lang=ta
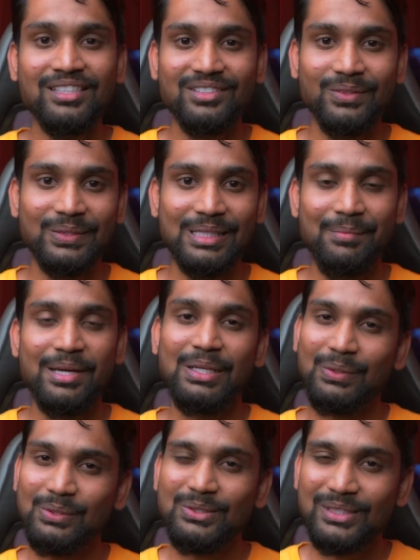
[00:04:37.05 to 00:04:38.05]
ஸோ இந்த மாதிரி
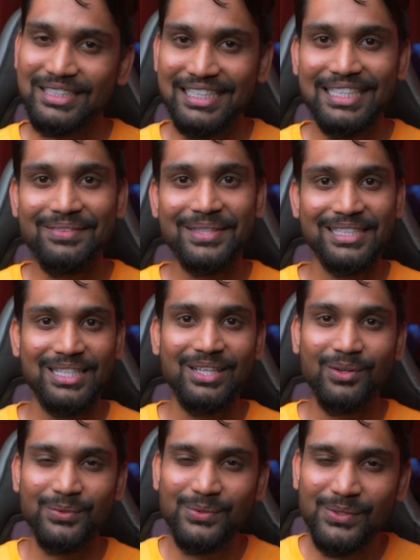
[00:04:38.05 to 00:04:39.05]
கொஞ்சம் சின்ன வயசுலேயே
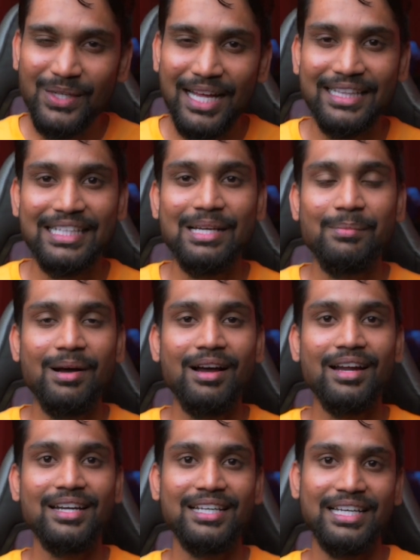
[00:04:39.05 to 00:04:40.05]
கொஞ்சம்
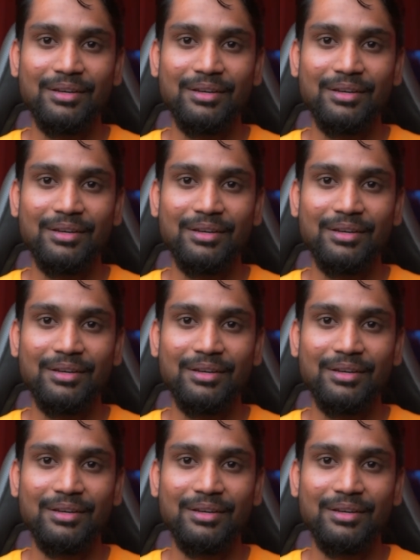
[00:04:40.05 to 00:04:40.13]
அதிகமான